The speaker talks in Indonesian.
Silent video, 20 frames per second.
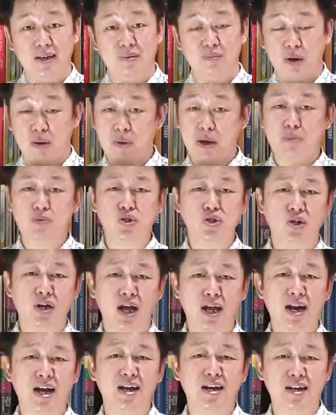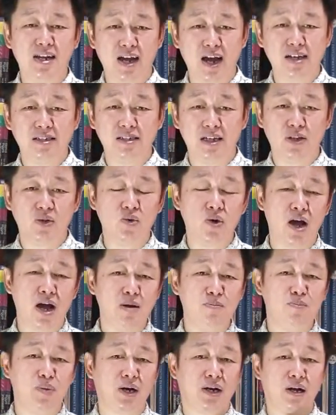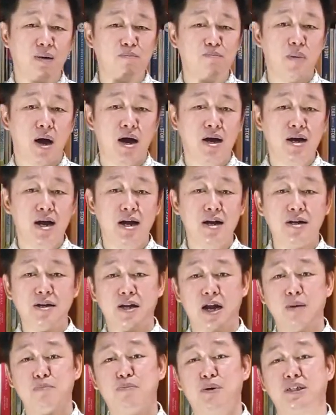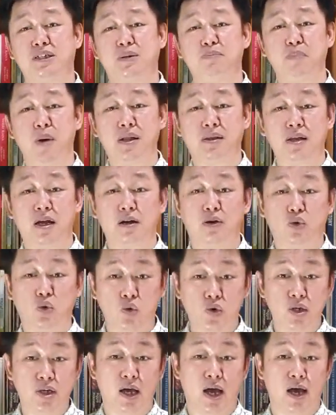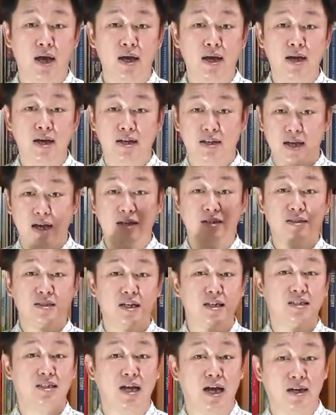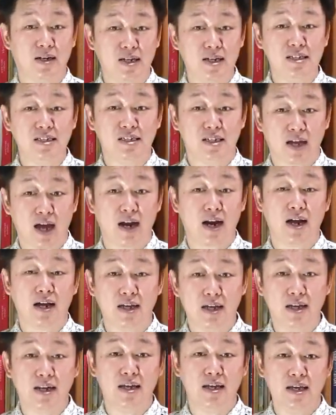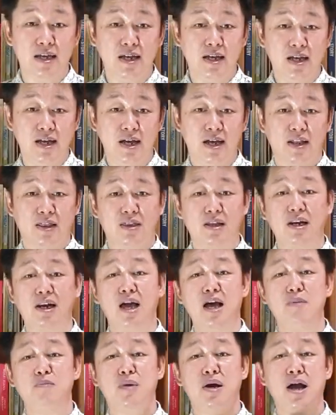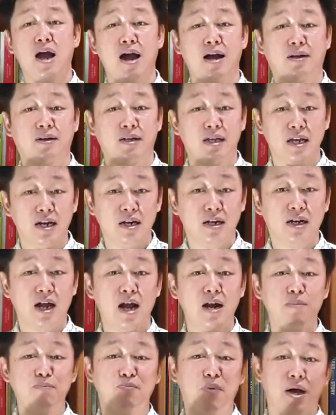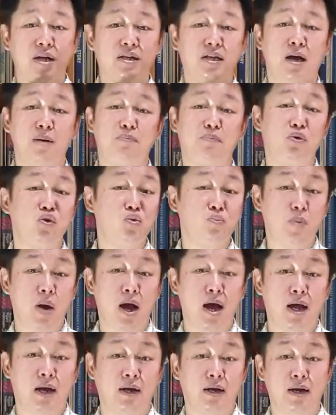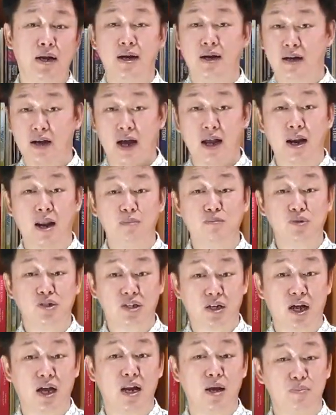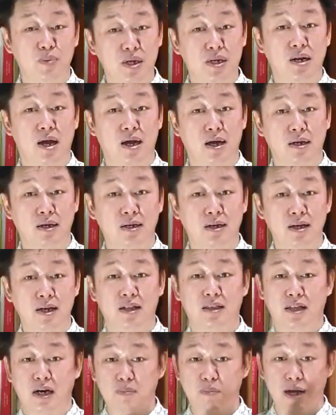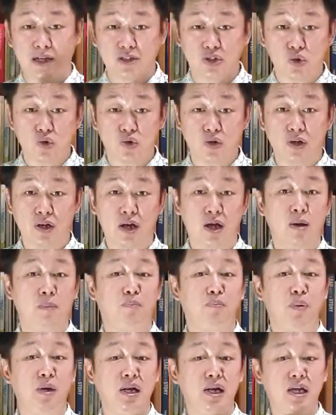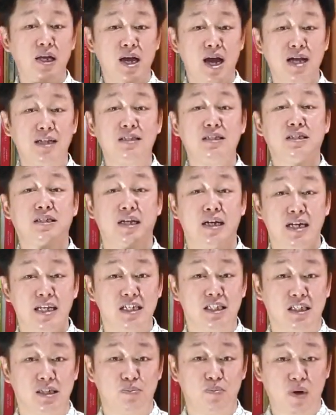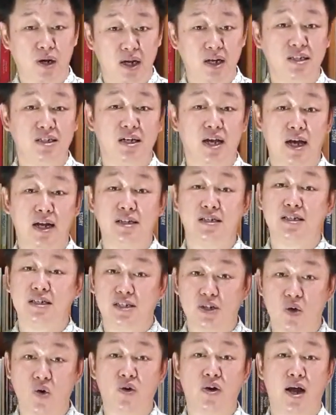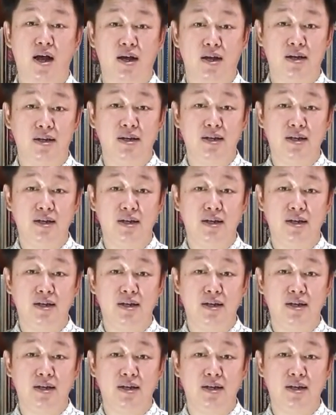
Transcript: Bapak Ibu Saudara yang dikasih Tuhan, perkembangan dan percepatan dunia yang terjadi sekarang ini telah menghadirkan banyak perubahan dalam segala bidang, termasuk pilihan jenis pekerjaan seseorang.